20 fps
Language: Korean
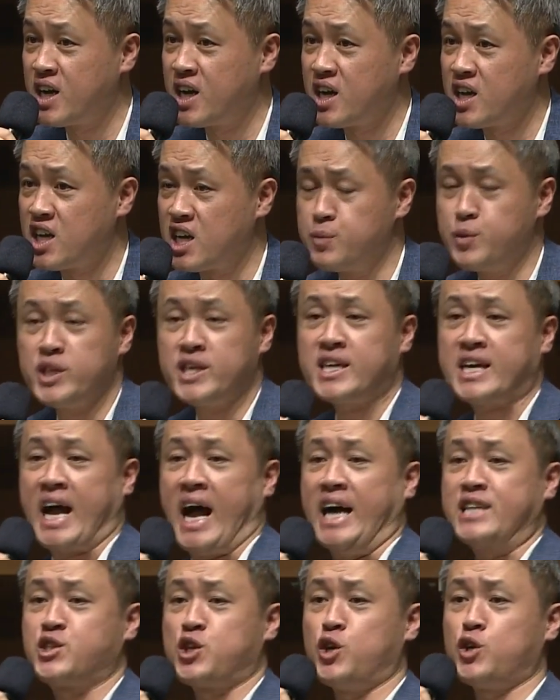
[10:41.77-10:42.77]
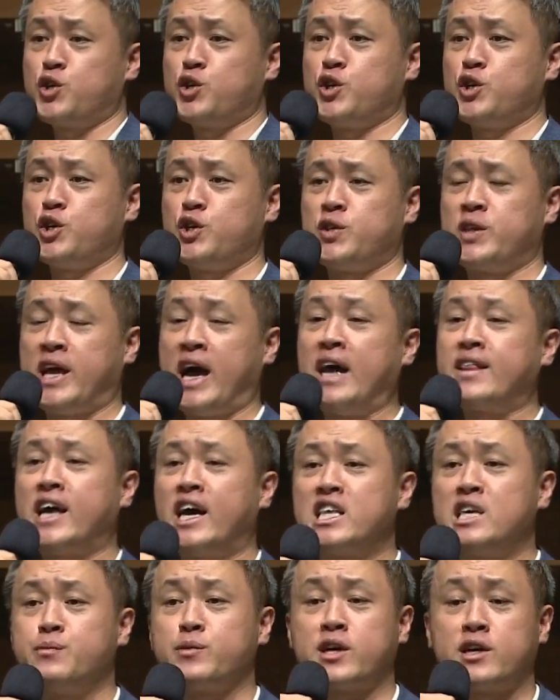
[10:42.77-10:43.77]
여러분 이 가정은
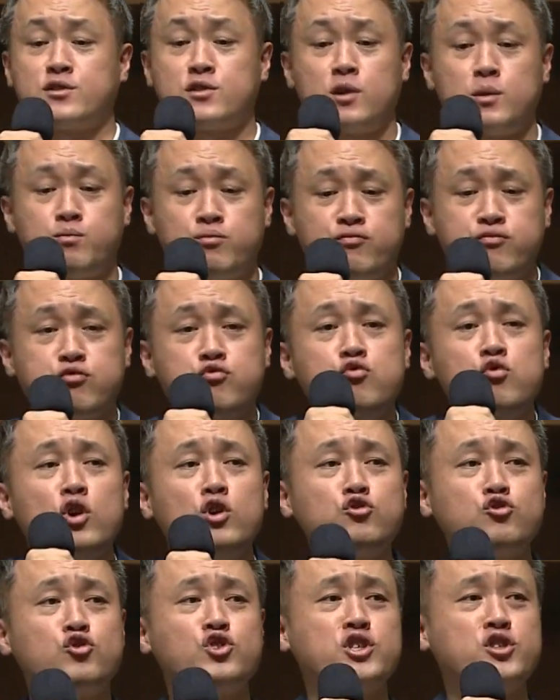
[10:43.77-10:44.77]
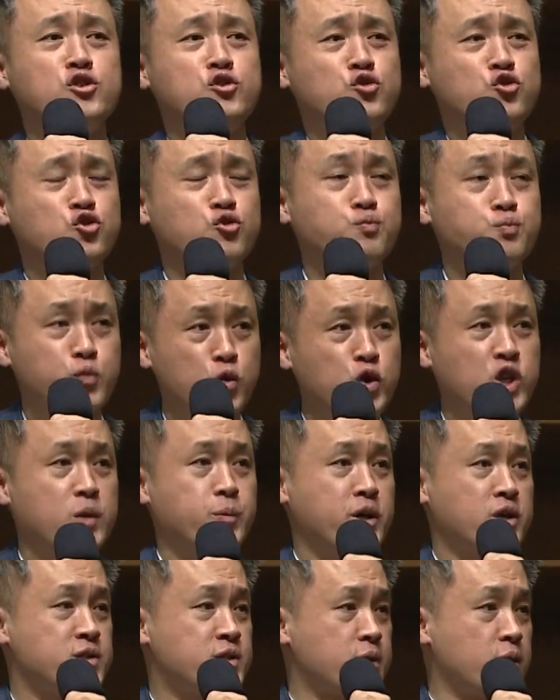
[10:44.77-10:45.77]
하나님께서 부어주시는
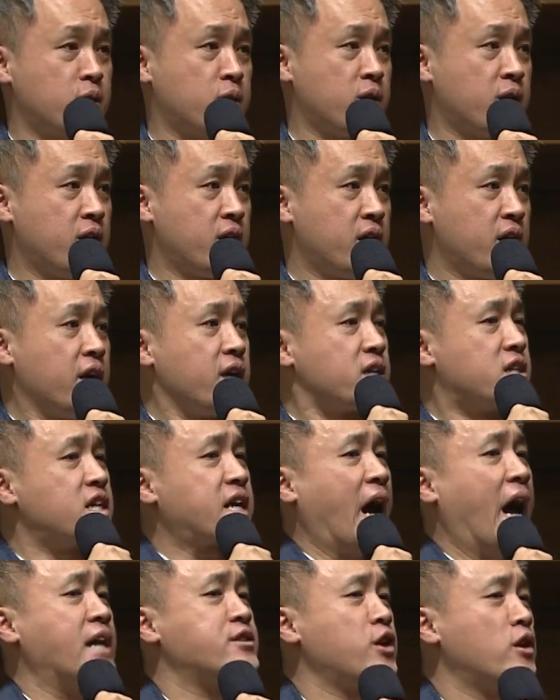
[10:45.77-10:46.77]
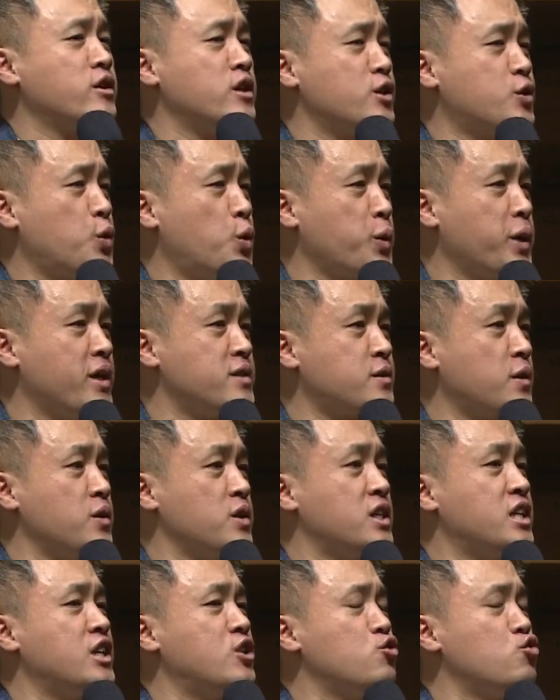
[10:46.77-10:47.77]
축복이면서 그 가정을 통해서
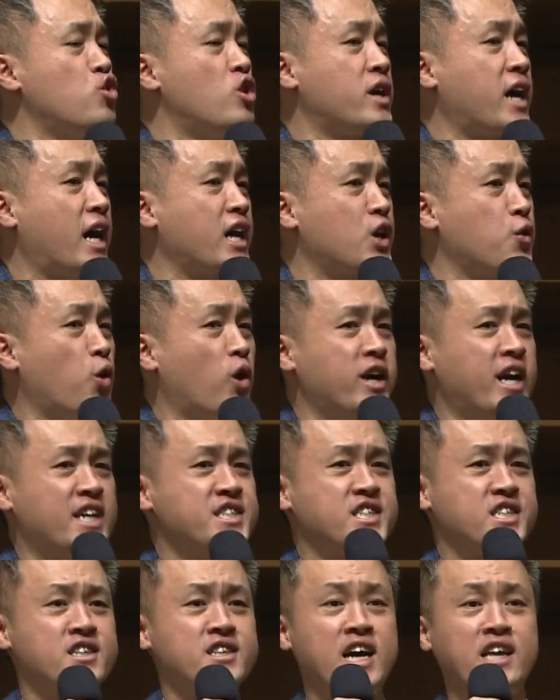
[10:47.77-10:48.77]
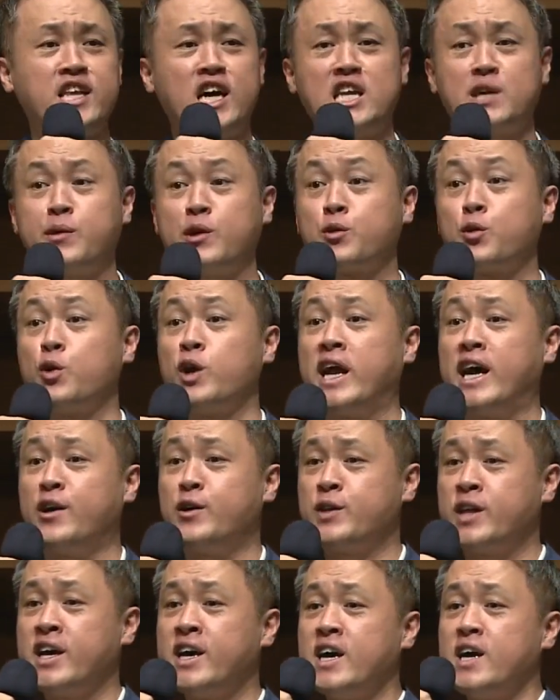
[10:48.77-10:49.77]
이루어가기 원하시는 하나님의
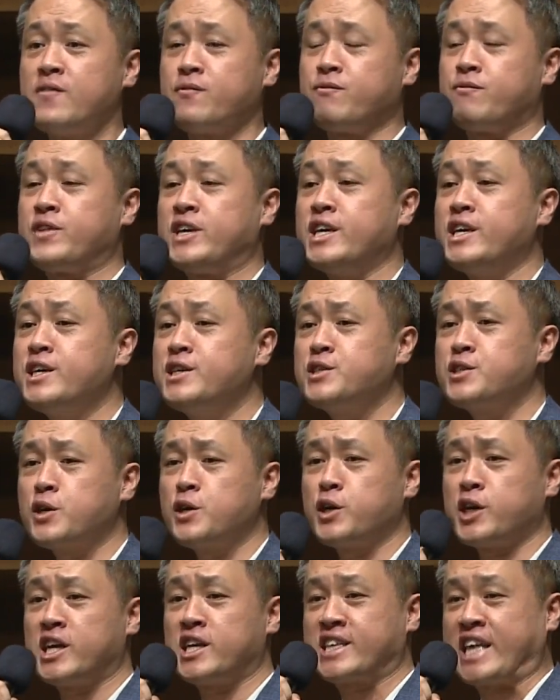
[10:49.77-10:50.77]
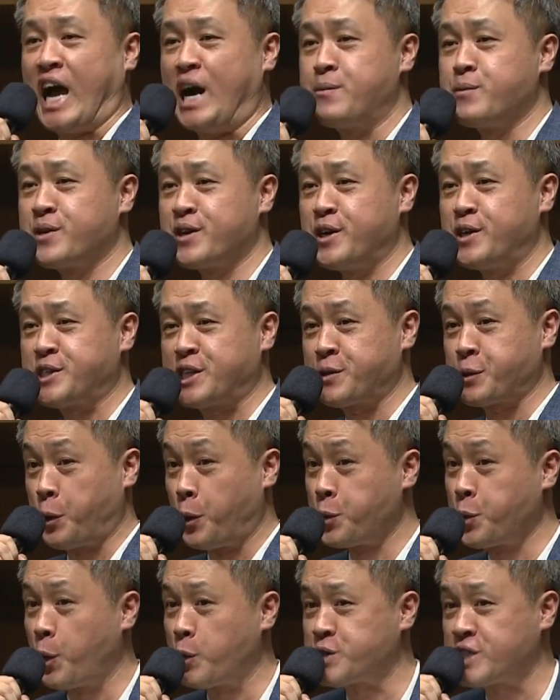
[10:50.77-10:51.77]
놀라운 비전이 담겨진
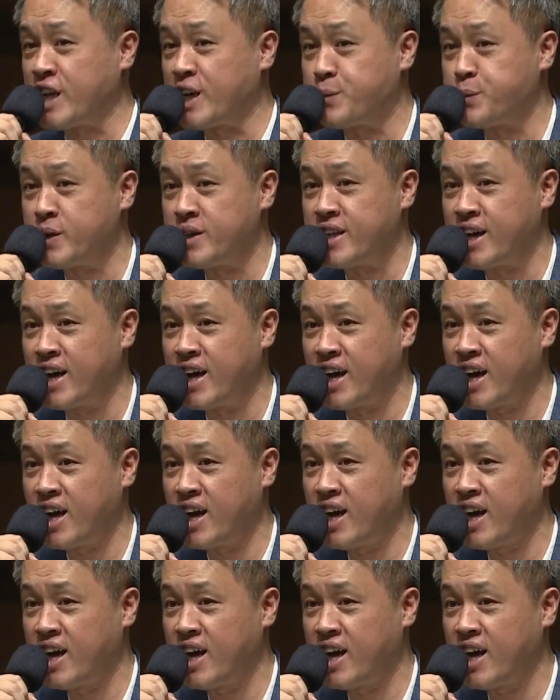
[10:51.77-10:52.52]
공동체입니다.